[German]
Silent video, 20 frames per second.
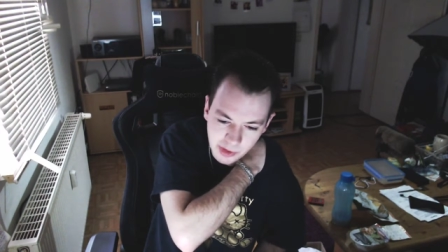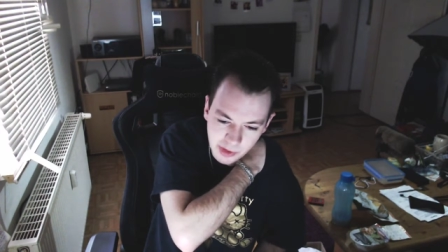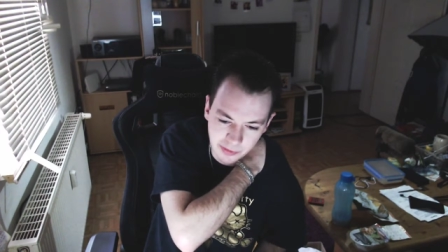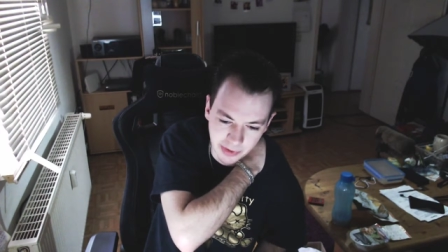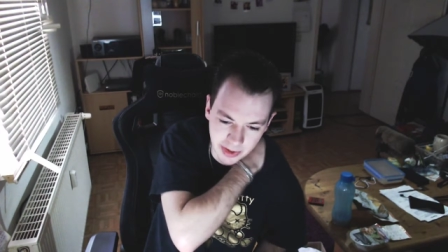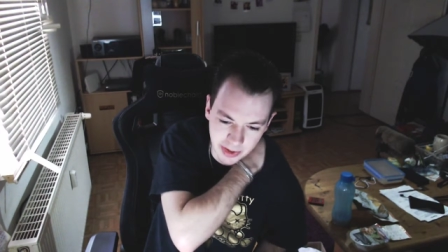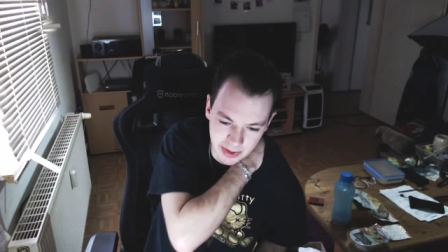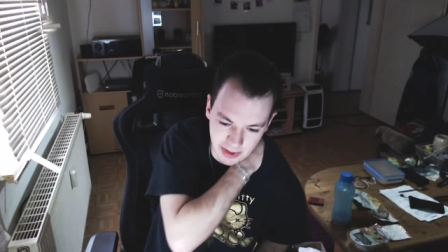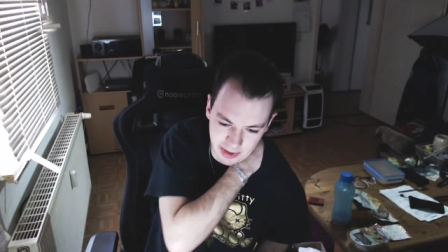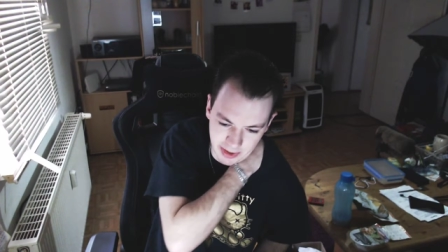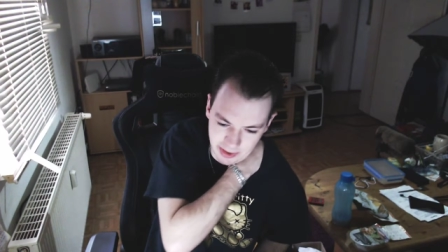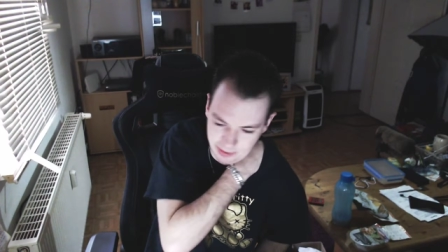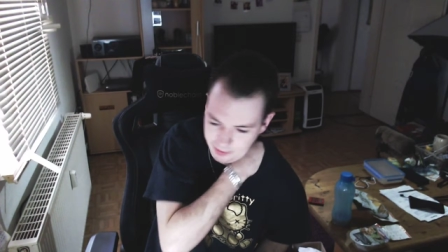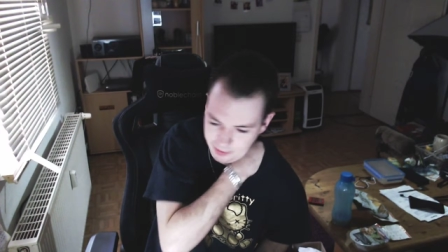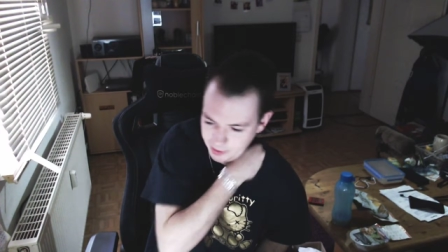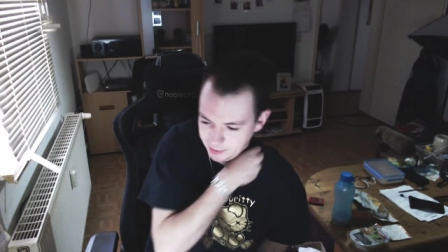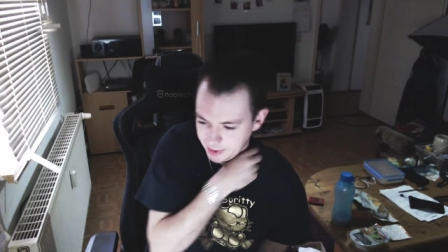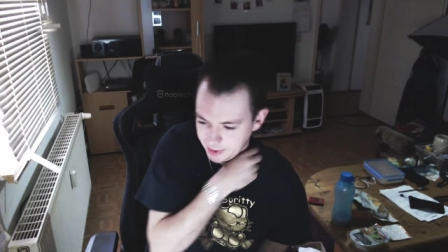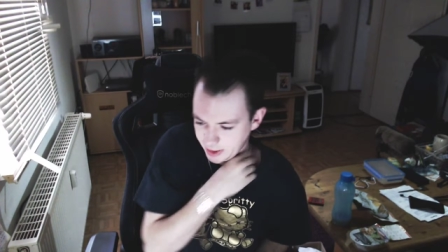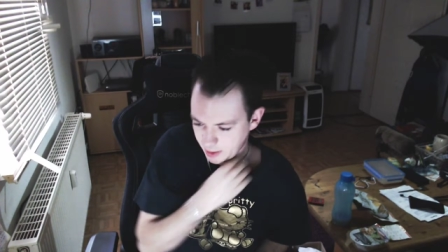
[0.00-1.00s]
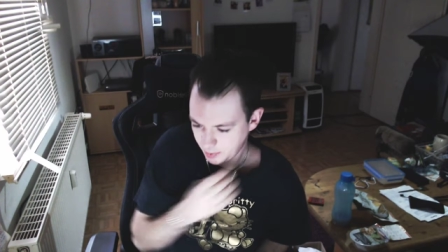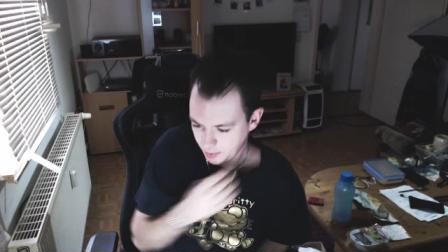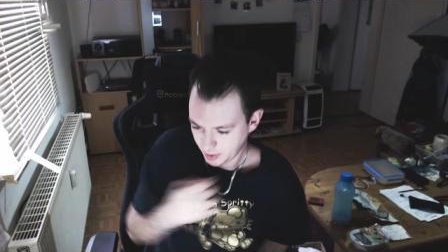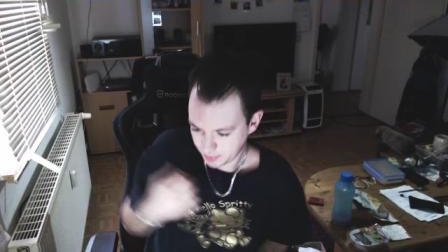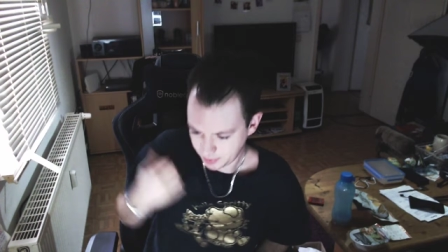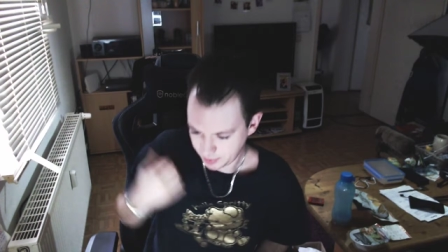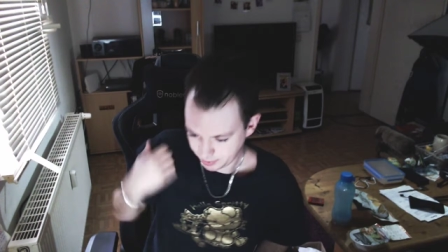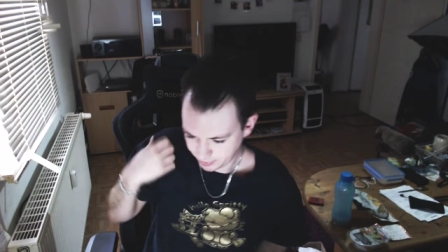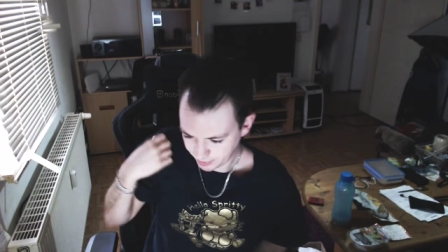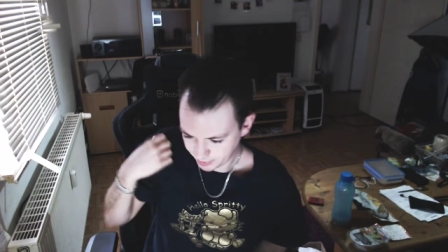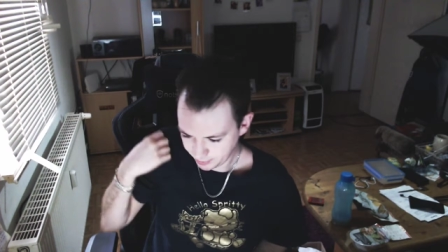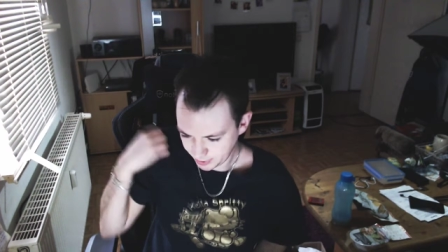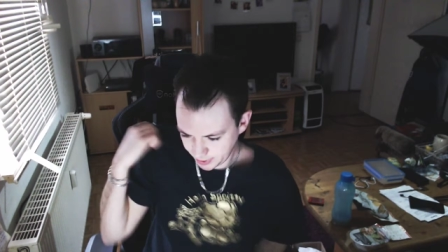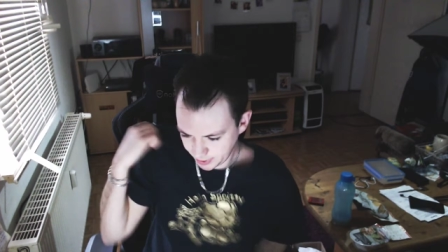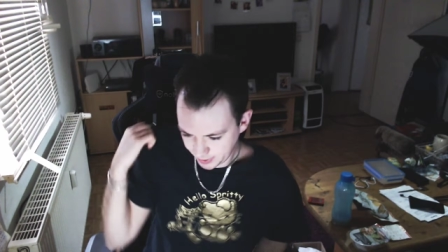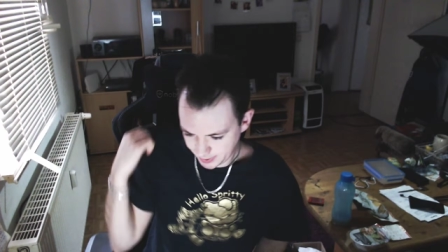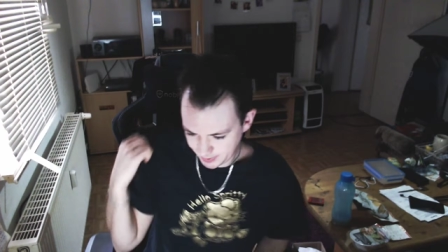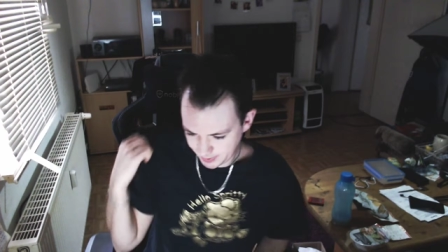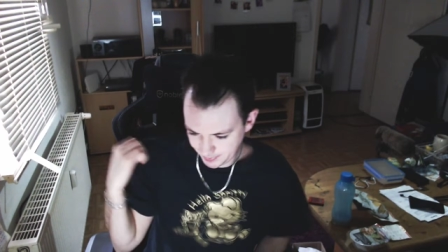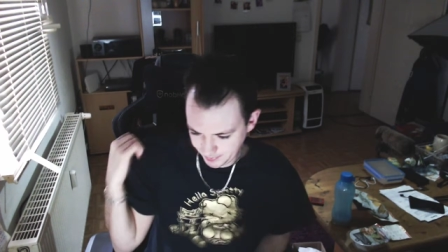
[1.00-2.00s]
Wie gesagt, Survival Guys bleibt Survival
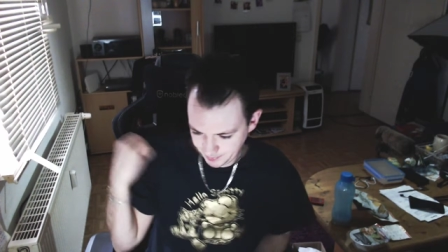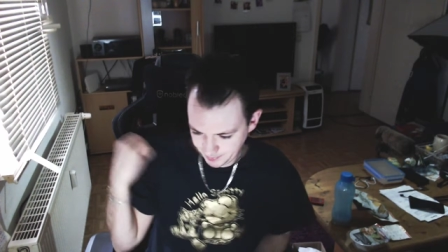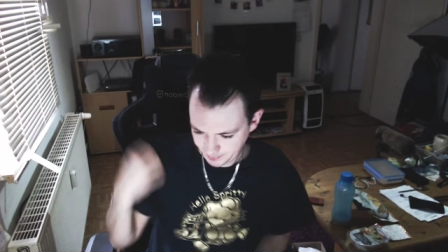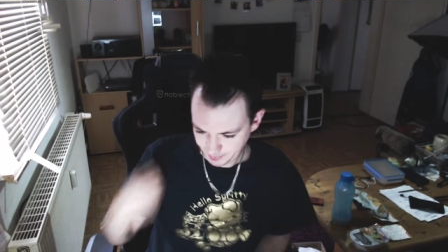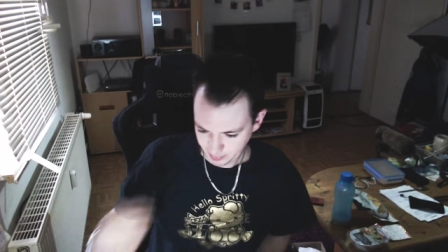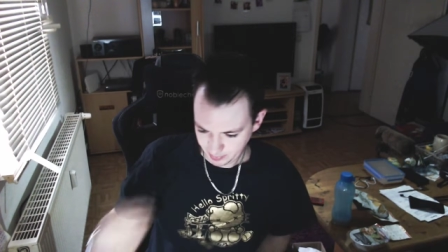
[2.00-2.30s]
Guys.